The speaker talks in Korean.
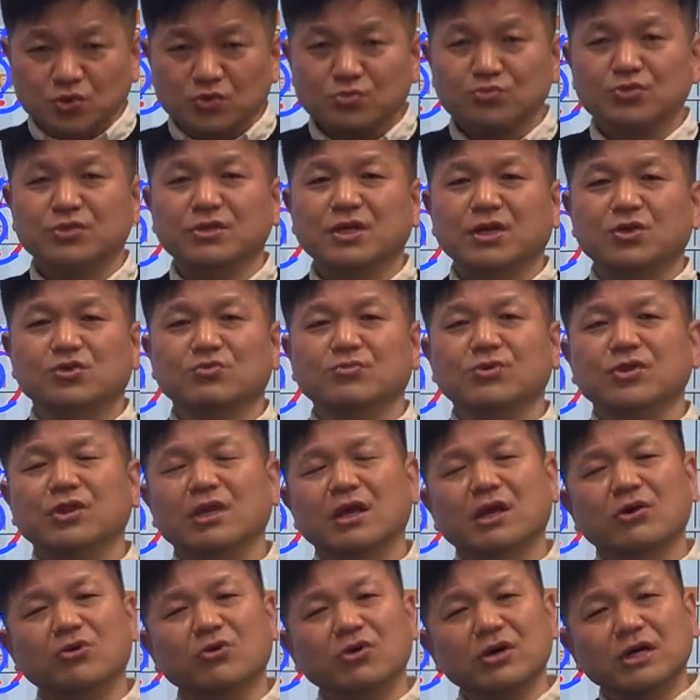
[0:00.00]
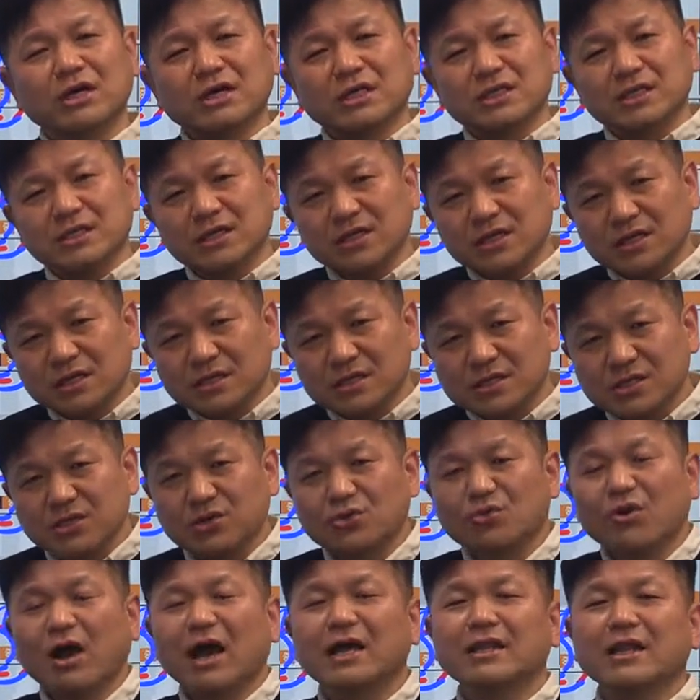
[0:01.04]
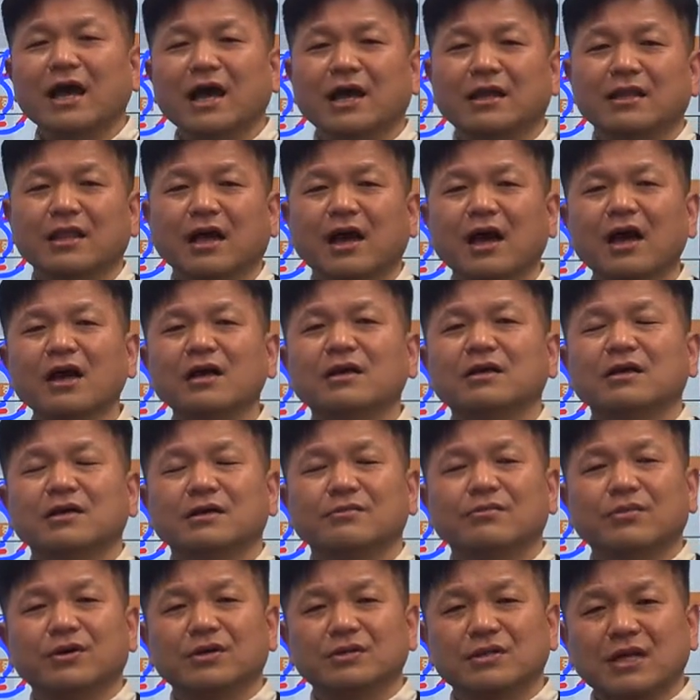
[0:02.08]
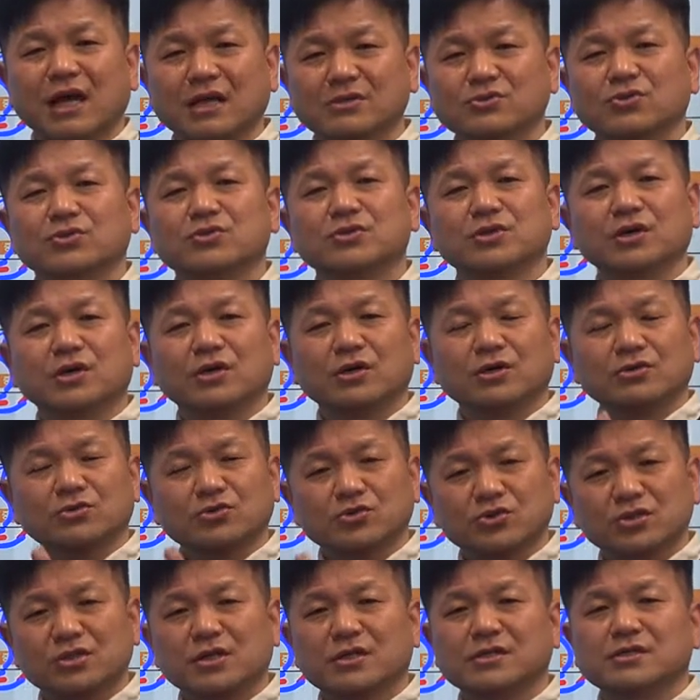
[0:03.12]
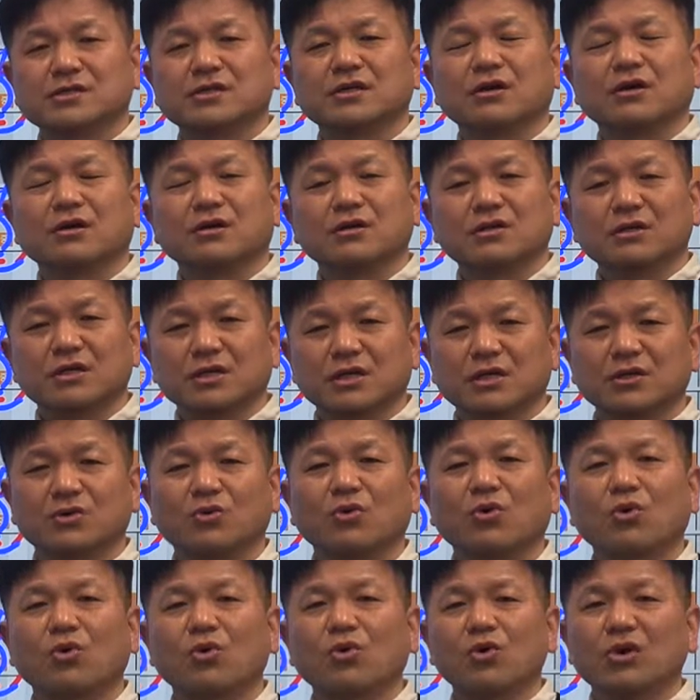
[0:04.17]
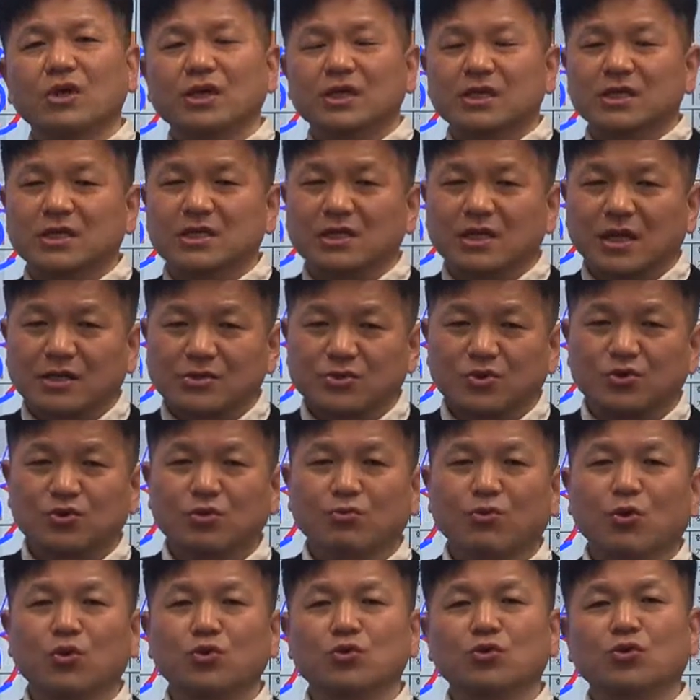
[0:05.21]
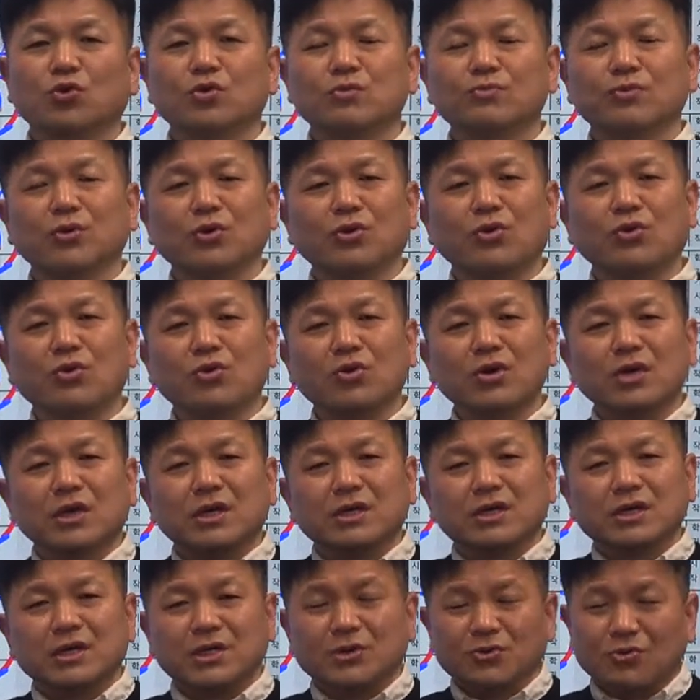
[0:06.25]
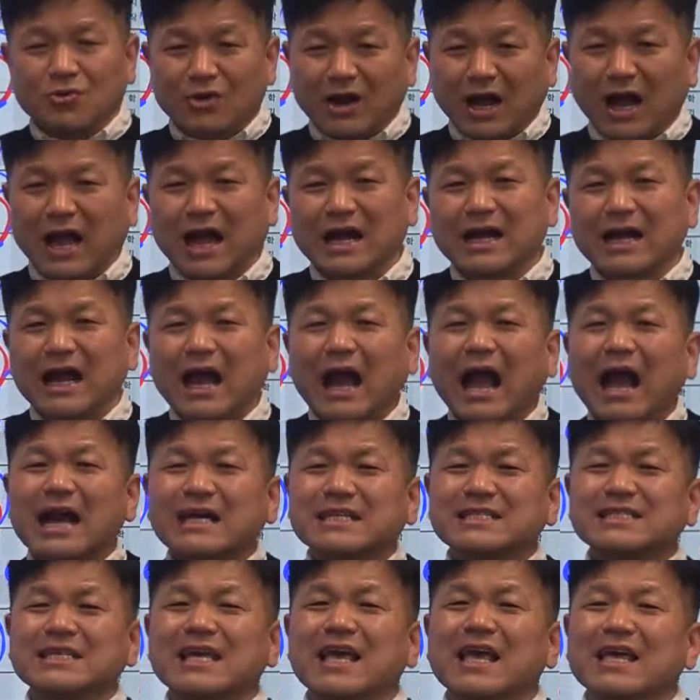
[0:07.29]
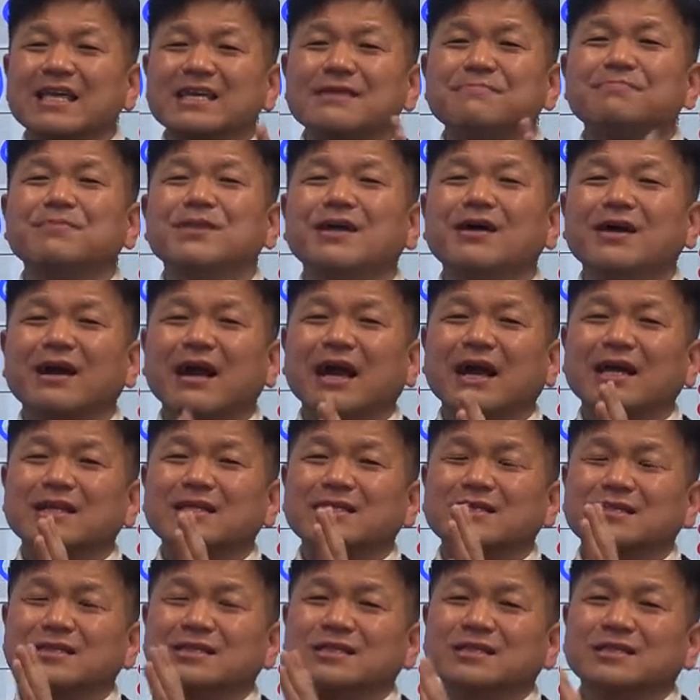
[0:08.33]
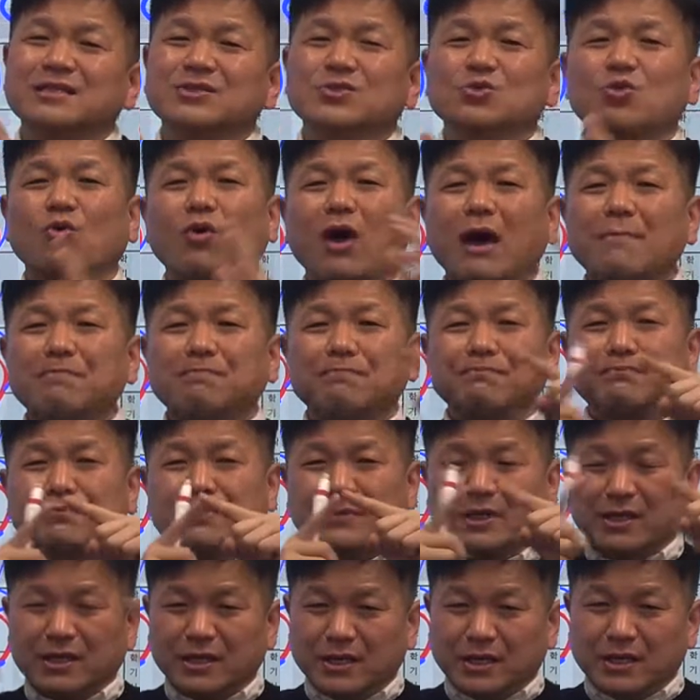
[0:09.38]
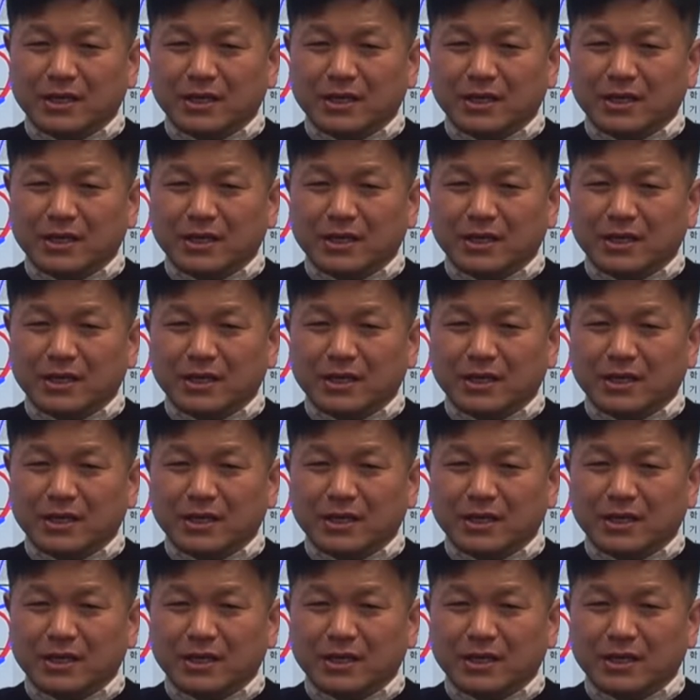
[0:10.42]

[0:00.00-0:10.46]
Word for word: 충분히 해주면 되고 특히 서류 하나하나 뭐 자소서, 추천서 그리고 기타 서류 목록표 그리고 각 학제에 입력하는 그 종합